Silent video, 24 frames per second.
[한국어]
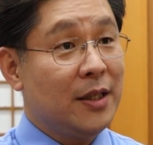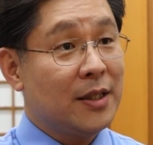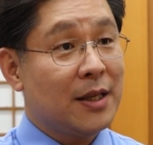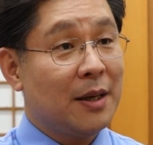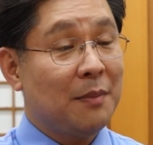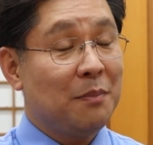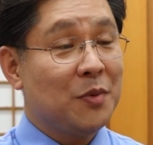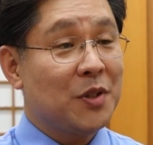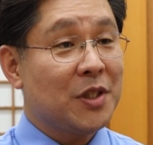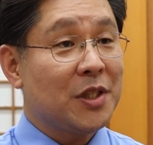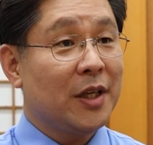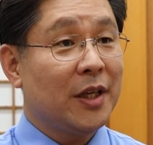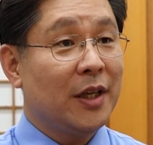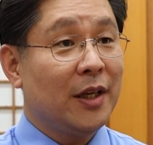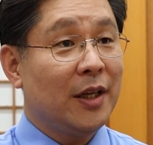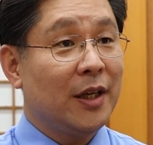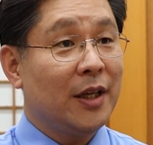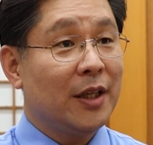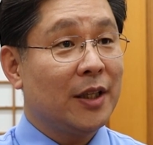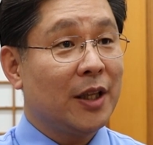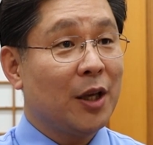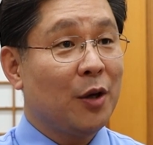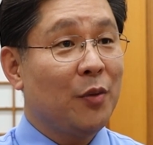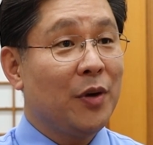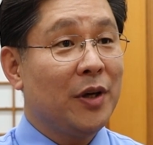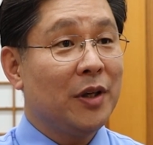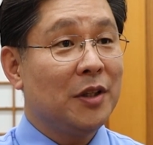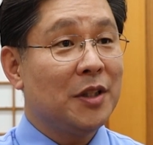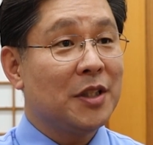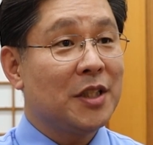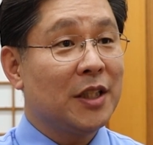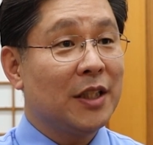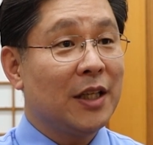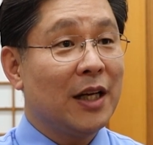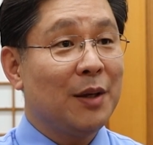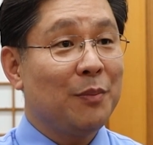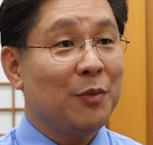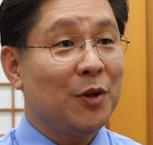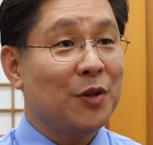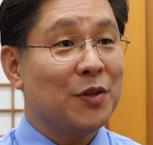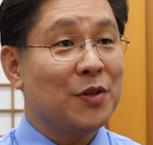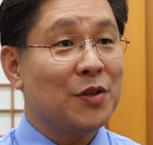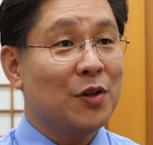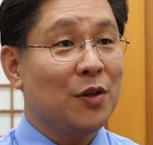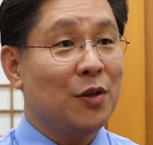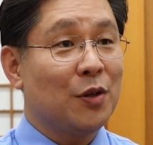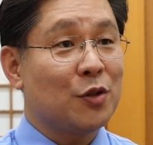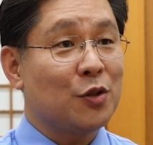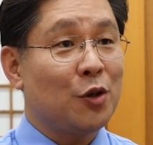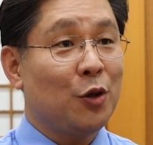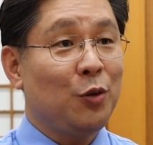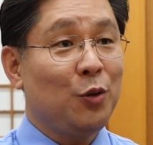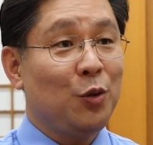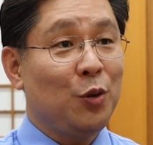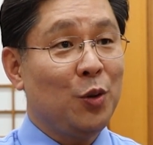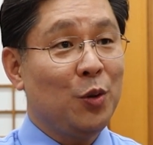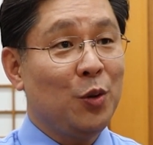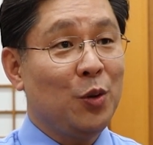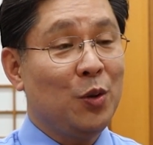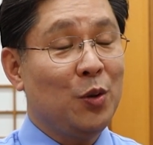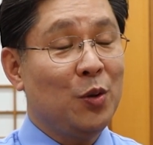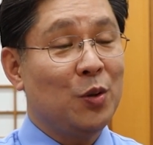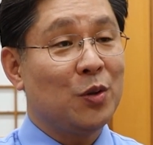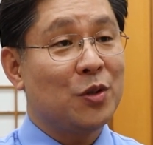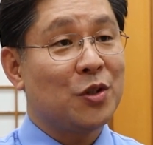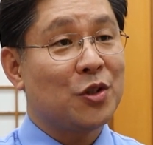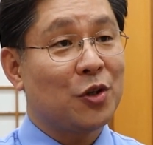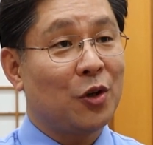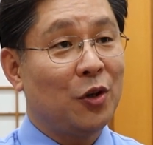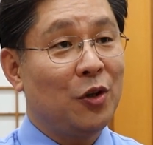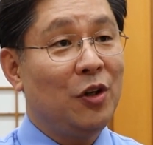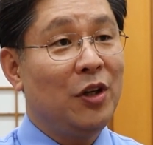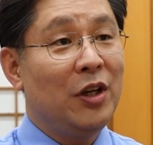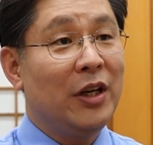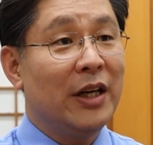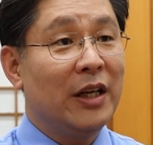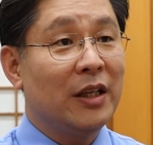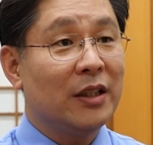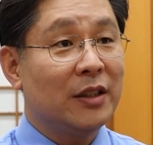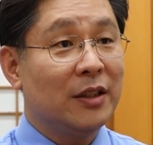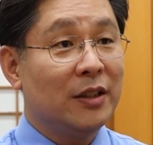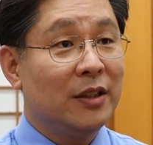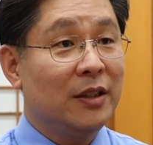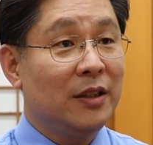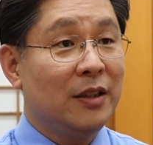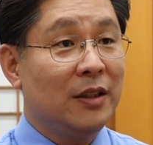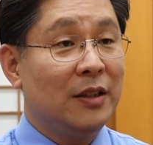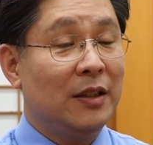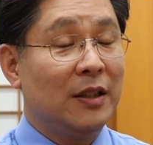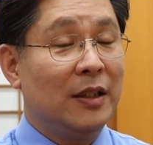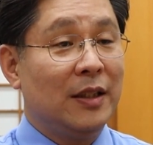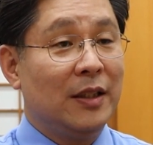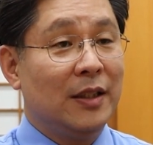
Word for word: 2, 3차 대회를 지나면서 선교 전략을